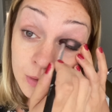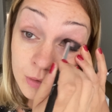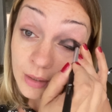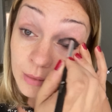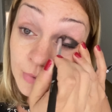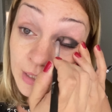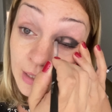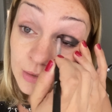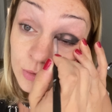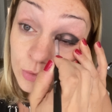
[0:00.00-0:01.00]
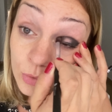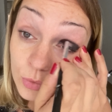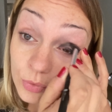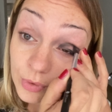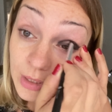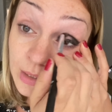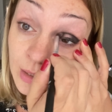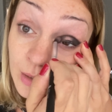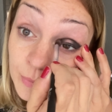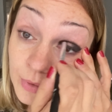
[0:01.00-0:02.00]
rimanendo qui
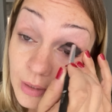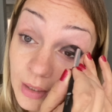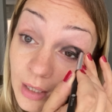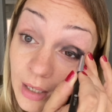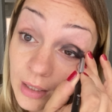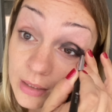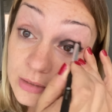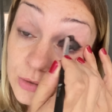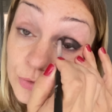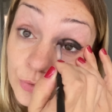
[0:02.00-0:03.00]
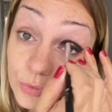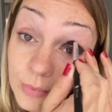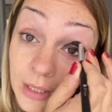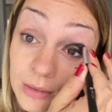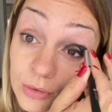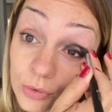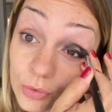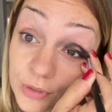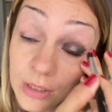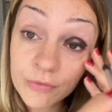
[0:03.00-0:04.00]
nella piega e sfumando
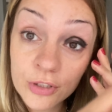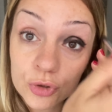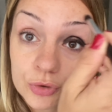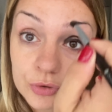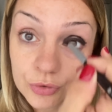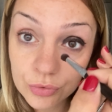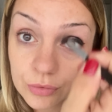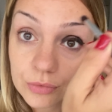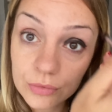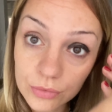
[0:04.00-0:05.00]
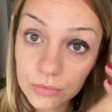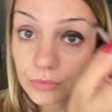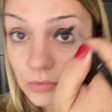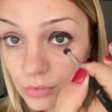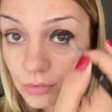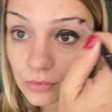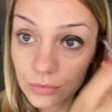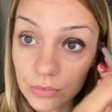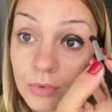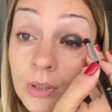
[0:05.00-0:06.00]
vedete che faccio stu, tu, tu,
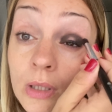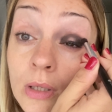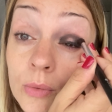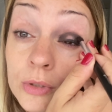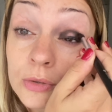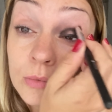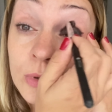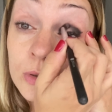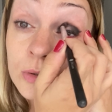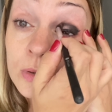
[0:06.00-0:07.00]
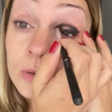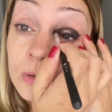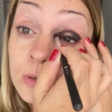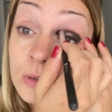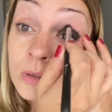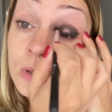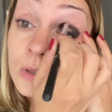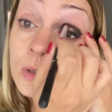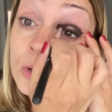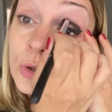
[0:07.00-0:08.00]
tu, in questo modo
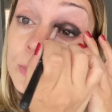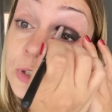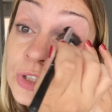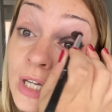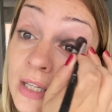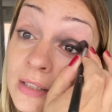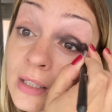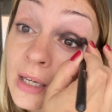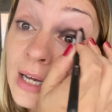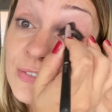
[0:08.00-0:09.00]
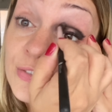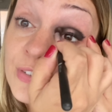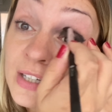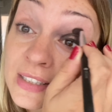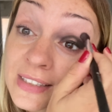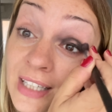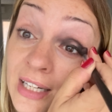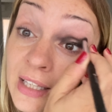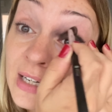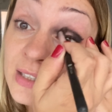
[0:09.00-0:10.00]
cominciate a far
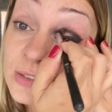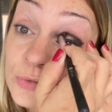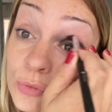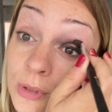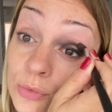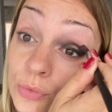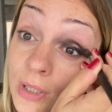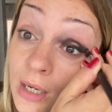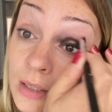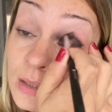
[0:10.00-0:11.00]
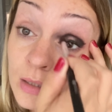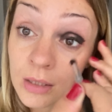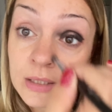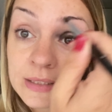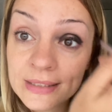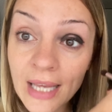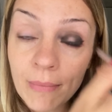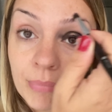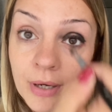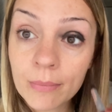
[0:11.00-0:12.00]
salire la sfumatura
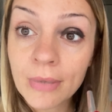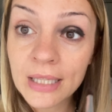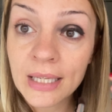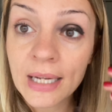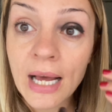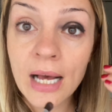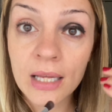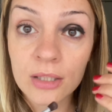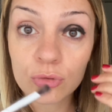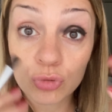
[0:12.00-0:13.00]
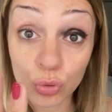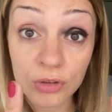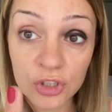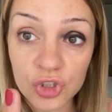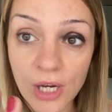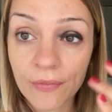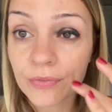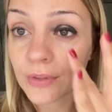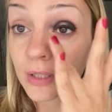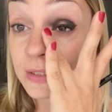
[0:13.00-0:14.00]
sempre in maniera
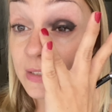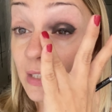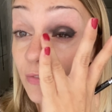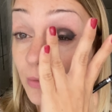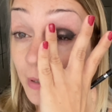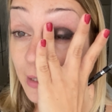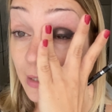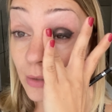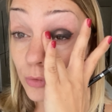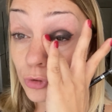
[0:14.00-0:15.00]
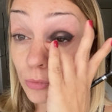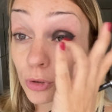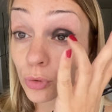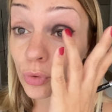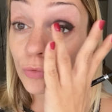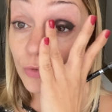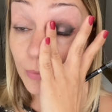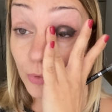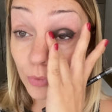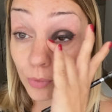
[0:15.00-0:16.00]
tondeggiante se vi macchiate in questo modo non vi
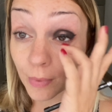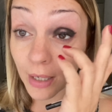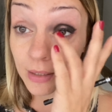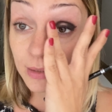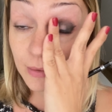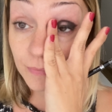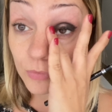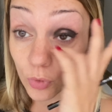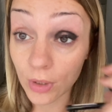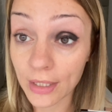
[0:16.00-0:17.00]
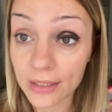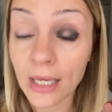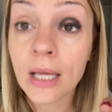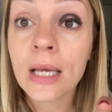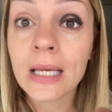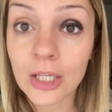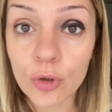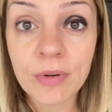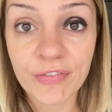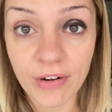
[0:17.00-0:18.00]
preoccupate togliete io
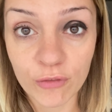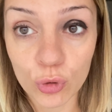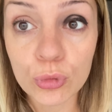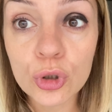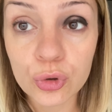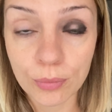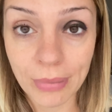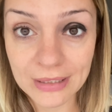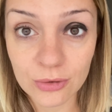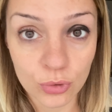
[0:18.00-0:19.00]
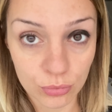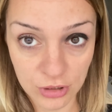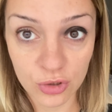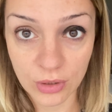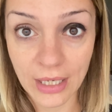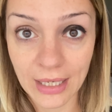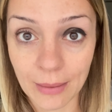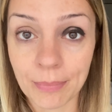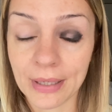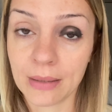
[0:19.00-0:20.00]
per farvelo molto basico non ho messo neanche il
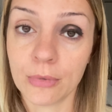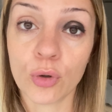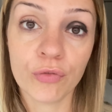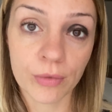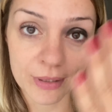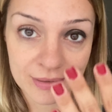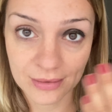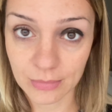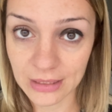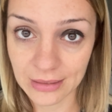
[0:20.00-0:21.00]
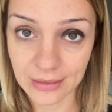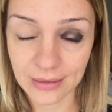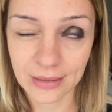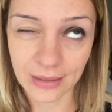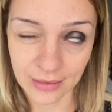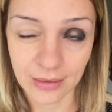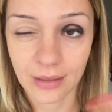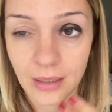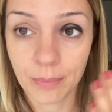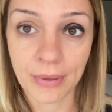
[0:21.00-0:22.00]
primer ovviamente se mettete
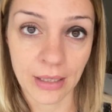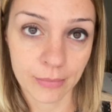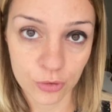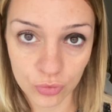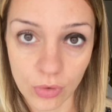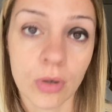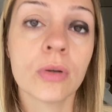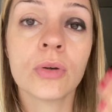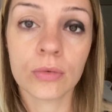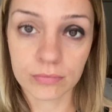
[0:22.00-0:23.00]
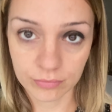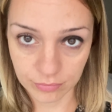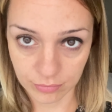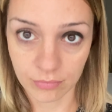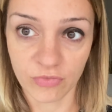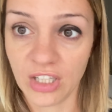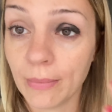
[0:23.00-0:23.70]
il primer sull'occhio viene